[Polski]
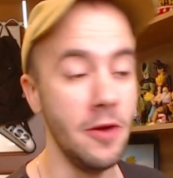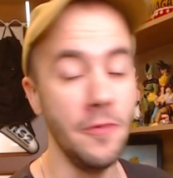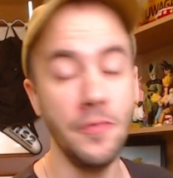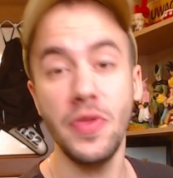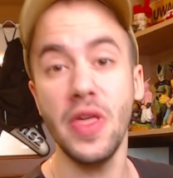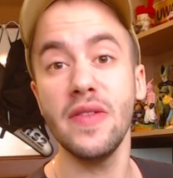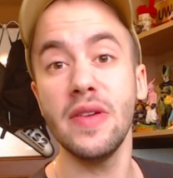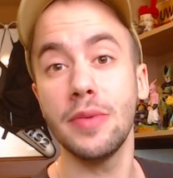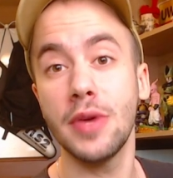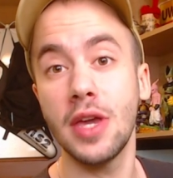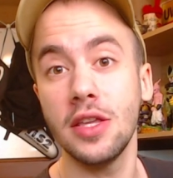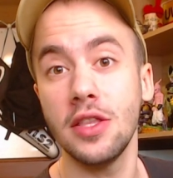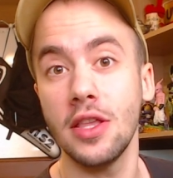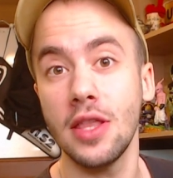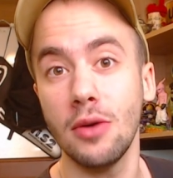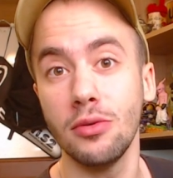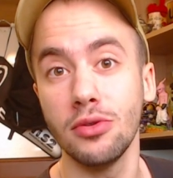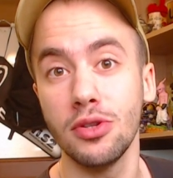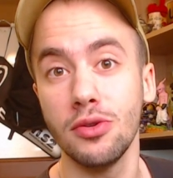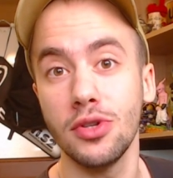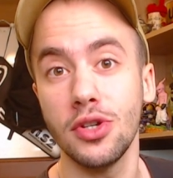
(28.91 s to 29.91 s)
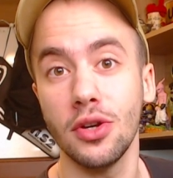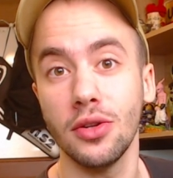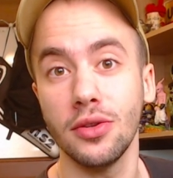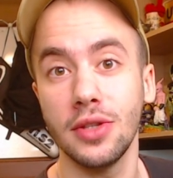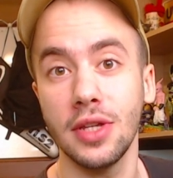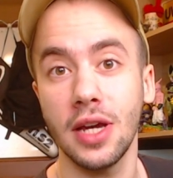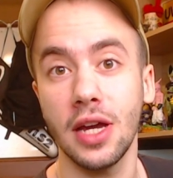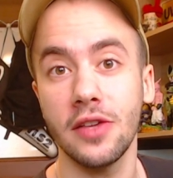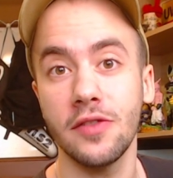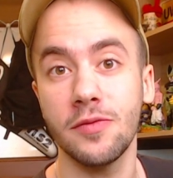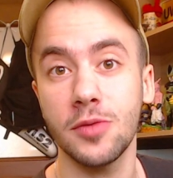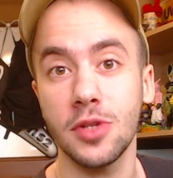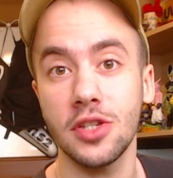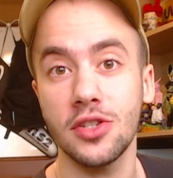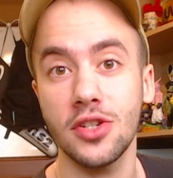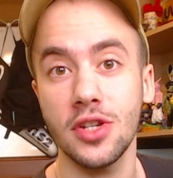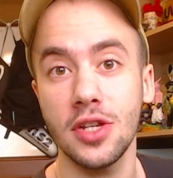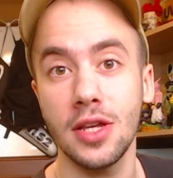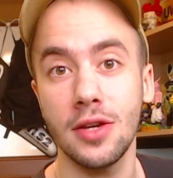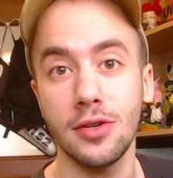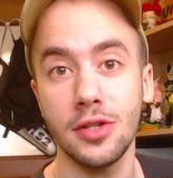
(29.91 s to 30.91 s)
Nie wiem, kiedy nauczył się oddychać w
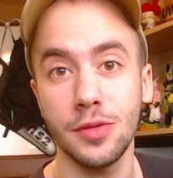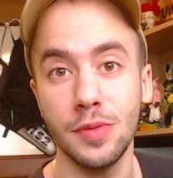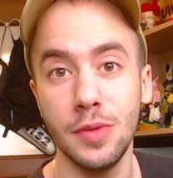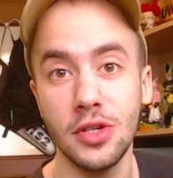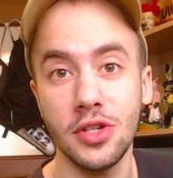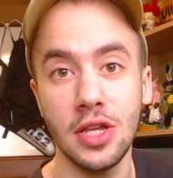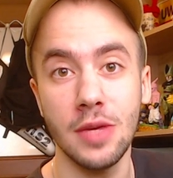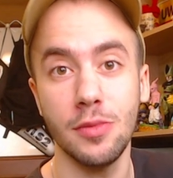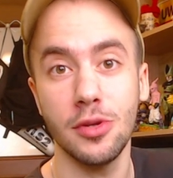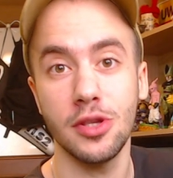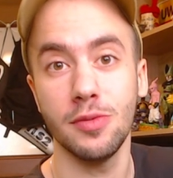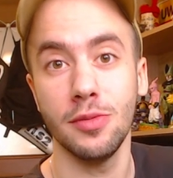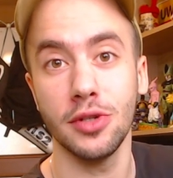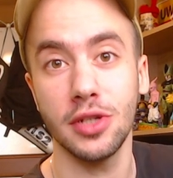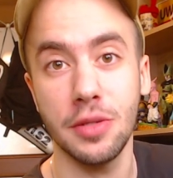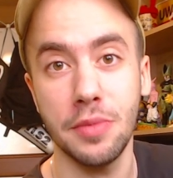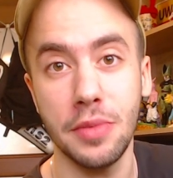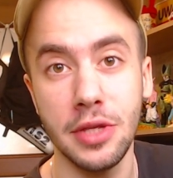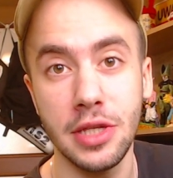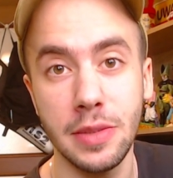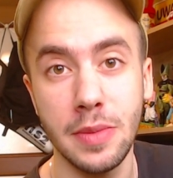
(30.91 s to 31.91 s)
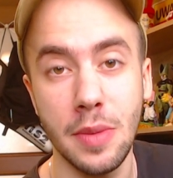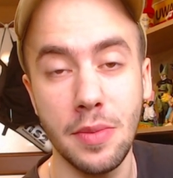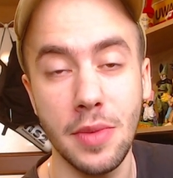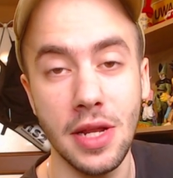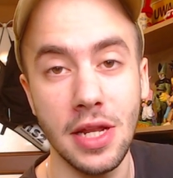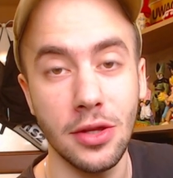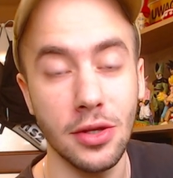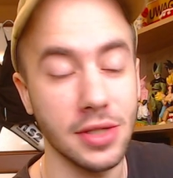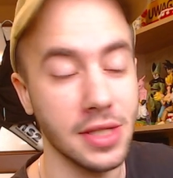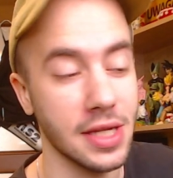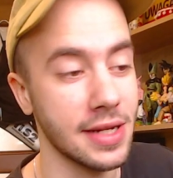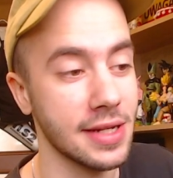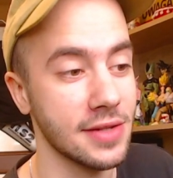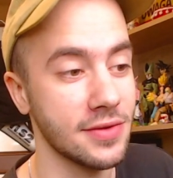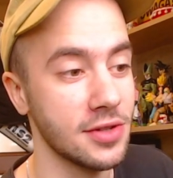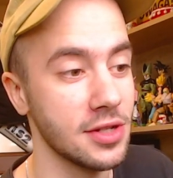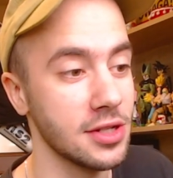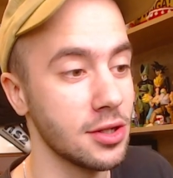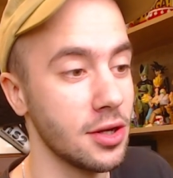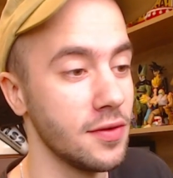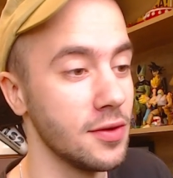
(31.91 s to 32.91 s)
przestrzeni kosmicznej, być może będziemy mieli to zaraz
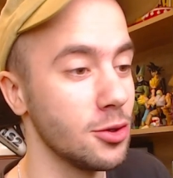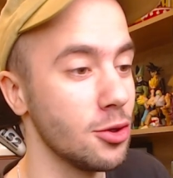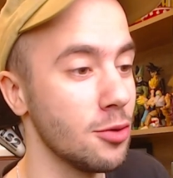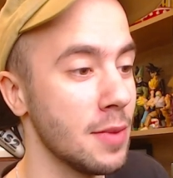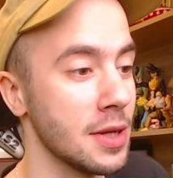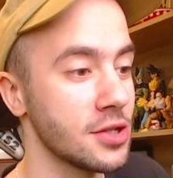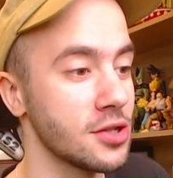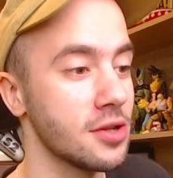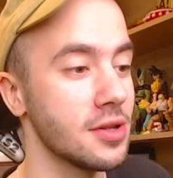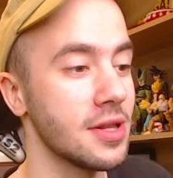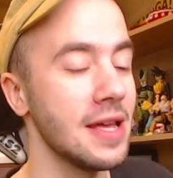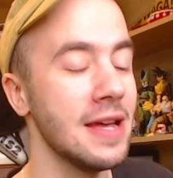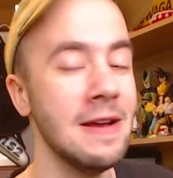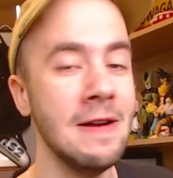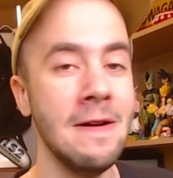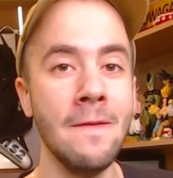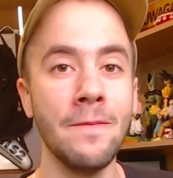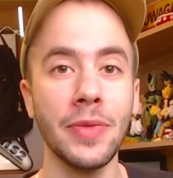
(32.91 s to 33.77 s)
wszystko wytłumaczone.